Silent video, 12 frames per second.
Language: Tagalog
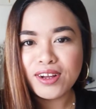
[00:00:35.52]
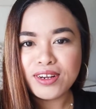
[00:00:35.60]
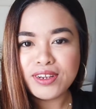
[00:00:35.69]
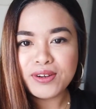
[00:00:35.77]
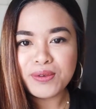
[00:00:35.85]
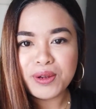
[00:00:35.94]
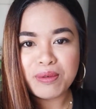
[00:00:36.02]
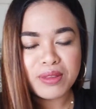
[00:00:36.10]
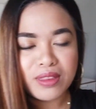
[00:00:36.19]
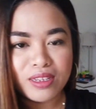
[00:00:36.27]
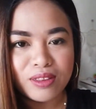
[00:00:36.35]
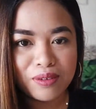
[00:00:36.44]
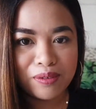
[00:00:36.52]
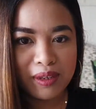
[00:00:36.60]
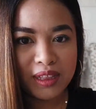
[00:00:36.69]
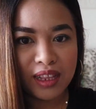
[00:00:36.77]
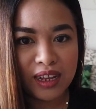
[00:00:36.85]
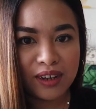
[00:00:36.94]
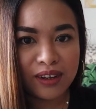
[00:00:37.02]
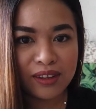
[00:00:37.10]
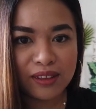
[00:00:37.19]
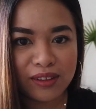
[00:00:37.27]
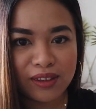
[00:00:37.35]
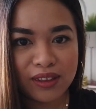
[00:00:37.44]
ang lino dito. Wait lang.
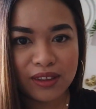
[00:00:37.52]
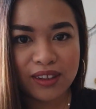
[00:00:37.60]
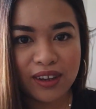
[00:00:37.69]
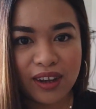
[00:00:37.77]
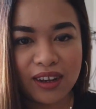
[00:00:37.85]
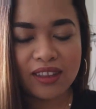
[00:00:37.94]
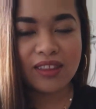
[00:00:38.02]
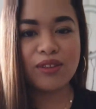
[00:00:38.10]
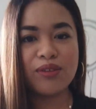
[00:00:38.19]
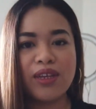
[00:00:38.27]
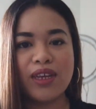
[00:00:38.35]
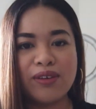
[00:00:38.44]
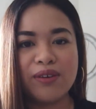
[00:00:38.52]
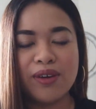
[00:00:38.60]
Yan, dito tayo.